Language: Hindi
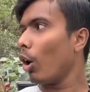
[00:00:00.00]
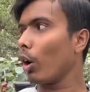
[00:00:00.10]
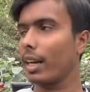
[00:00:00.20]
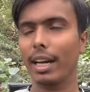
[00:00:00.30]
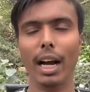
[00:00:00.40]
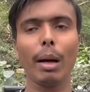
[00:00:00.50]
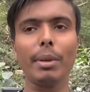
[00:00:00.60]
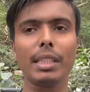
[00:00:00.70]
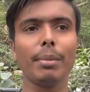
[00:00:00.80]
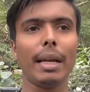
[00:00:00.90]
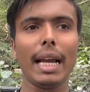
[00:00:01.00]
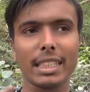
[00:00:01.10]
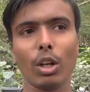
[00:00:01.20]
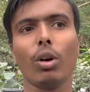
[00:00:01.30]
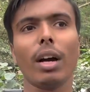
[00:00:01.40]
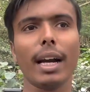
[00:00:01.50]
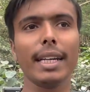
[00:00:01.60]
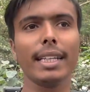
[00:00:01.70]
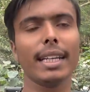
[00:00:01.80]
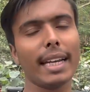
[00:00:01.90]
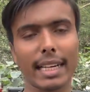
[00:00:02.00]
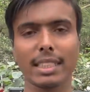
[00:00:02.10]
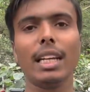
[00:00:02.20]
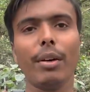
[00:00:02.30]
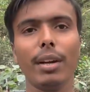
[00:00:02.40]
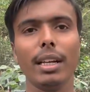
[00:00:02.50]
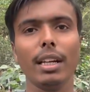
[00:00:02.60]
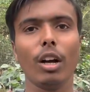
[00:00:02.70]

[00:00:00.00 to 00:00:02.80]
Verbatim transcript: और काम एकदम ऐसा होगा गाड़ी के अंदर नेक्स्ट लेवल